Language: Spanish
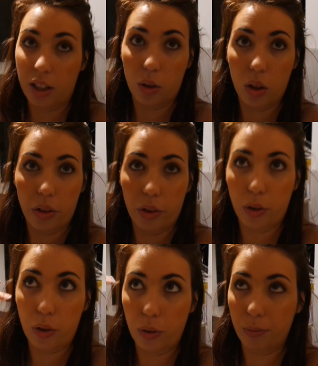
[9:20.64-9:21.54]
arroz
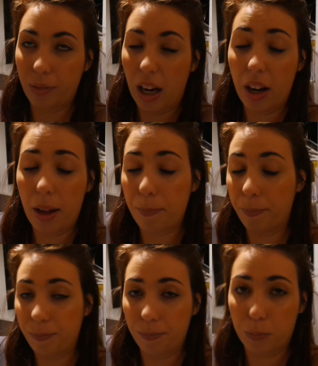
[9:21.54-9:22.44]
o ahora
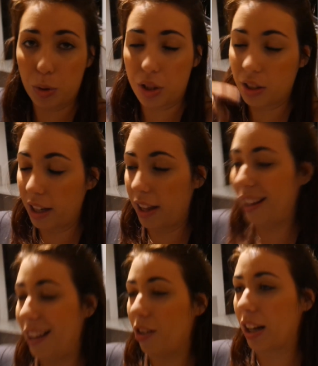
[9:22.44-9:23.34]
pues
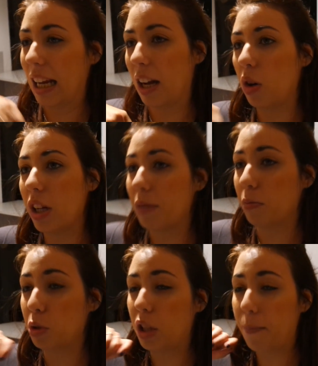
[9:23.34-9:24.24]
lo que hago
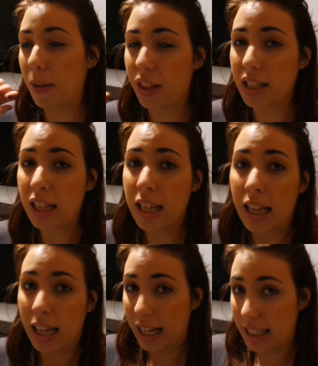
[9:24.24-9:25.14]
muchas veces
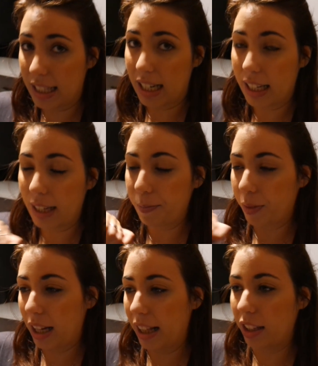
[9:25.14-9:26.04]
es darle
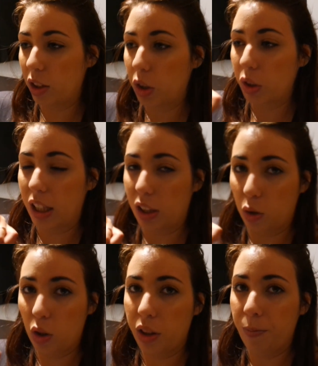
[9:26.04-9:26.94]
caldito con
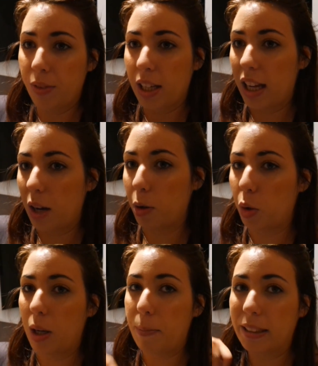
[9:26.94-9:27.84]
arroz y a lo
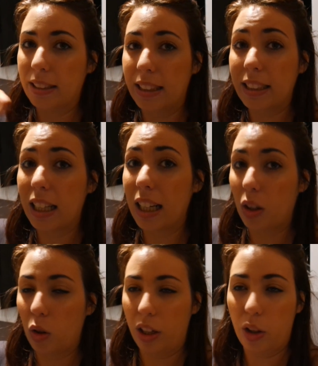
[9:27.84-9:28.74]
mejor una patatita
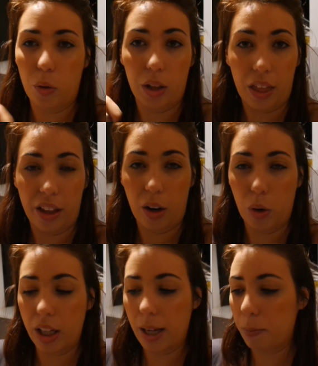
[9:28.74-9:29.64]
y una
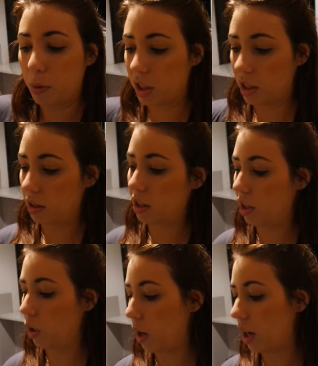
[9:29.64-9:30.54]
zanahoria, pues
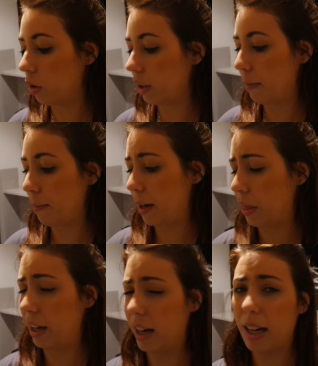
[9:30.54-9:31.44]
se lo hago también para
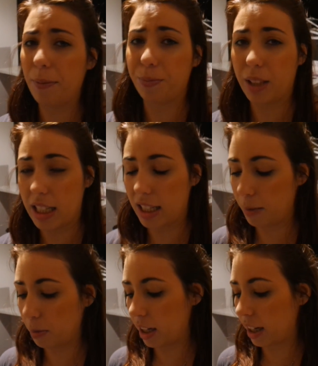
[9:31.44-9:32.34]
cenar, que es
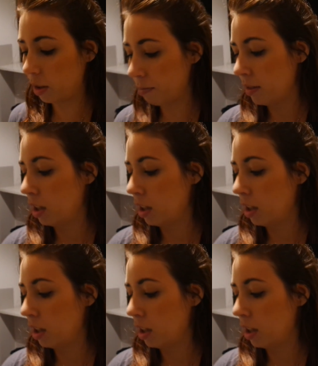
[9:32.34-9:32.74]
así muy ligero.